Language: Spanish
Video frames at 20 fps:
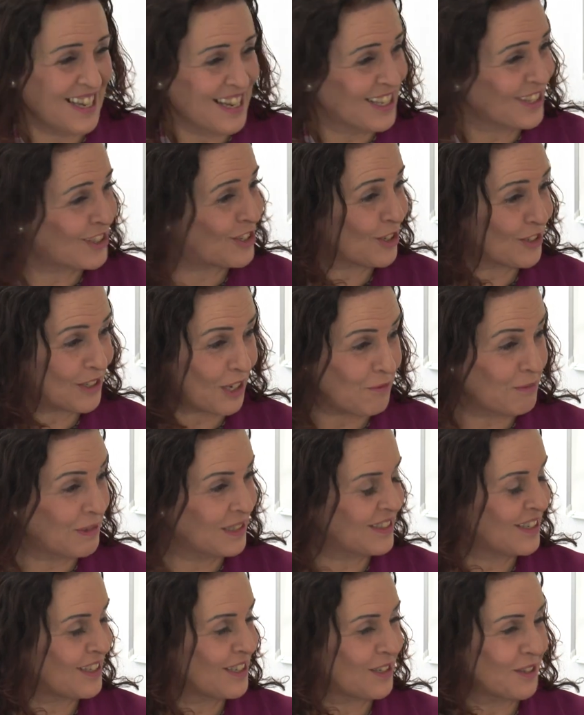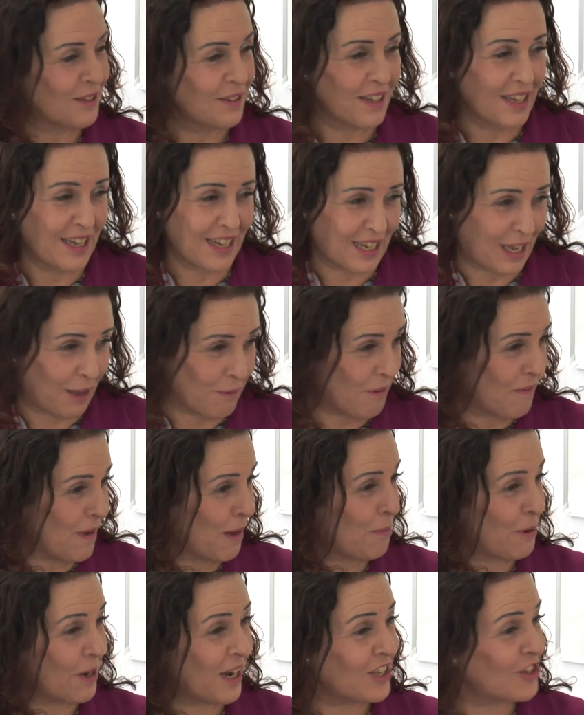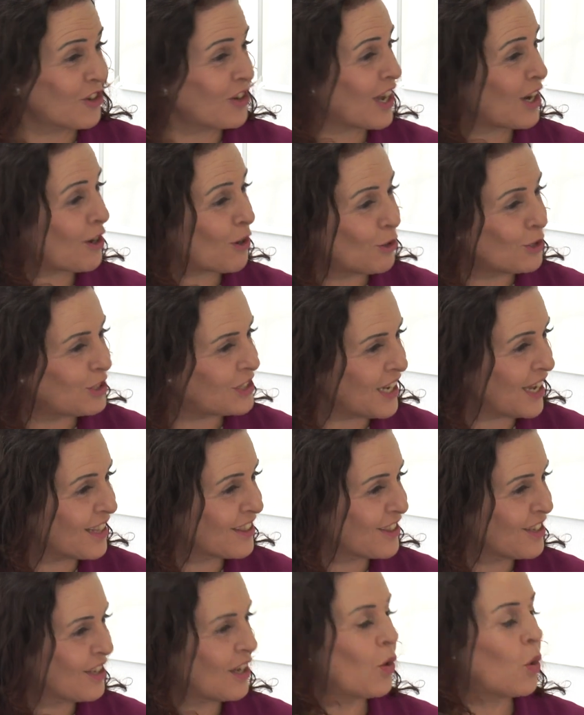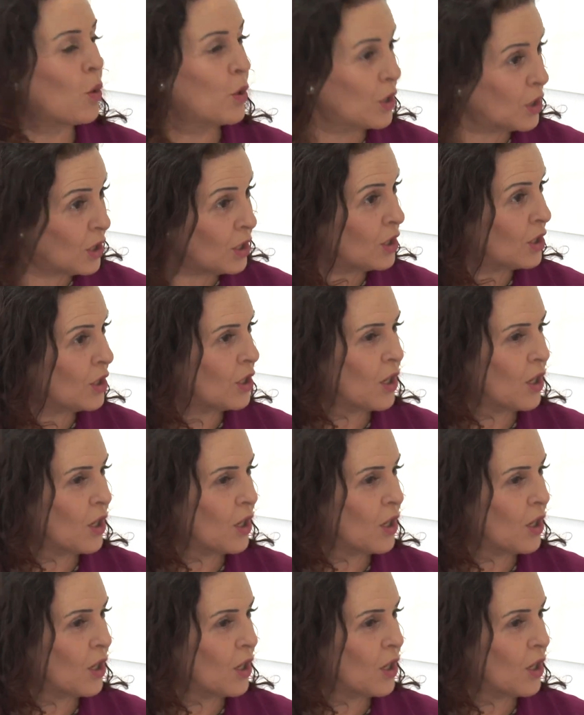han valorado el impacto que los presupuestos de la Junta para el próximo año van a